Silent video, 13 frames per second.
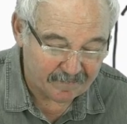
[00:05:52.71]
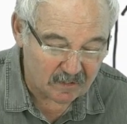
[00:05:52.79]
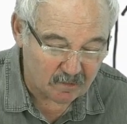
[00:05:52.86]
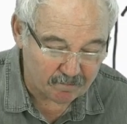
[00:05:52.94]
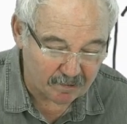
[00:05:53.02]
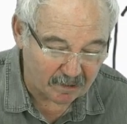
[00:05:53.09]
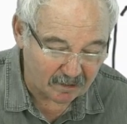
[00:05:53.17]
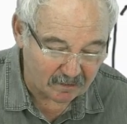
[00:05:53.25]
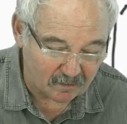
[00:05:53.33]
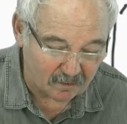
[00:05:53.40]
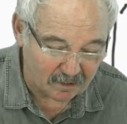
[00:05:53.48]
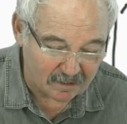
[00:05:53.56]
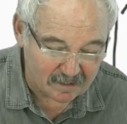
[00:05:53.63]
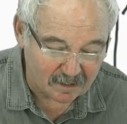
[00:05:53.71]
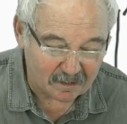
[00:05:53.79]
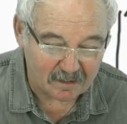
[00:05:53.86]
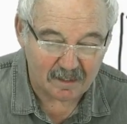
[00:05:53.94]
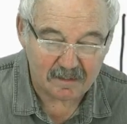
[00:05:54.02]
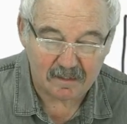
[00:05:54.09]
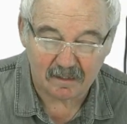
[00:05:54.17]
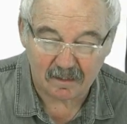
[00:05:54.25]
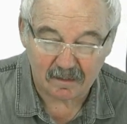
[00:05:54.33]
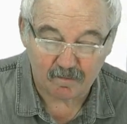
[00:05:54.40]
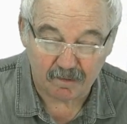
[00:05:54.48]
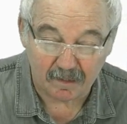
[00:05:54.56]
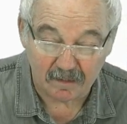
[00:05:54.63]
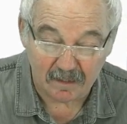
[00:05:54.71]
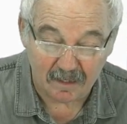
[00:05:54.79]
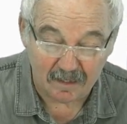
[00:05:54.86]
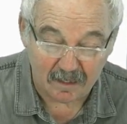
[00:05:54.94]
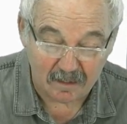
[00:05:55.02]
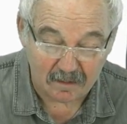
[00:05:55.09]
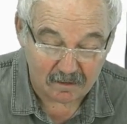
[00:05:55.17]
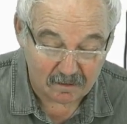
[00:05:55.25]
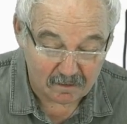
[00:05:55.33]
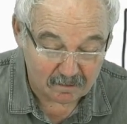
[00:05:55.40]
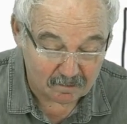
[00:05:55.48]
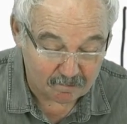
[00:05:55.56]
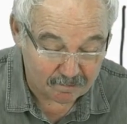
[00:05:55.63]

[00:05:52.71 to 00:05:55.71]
температуры согласно распределению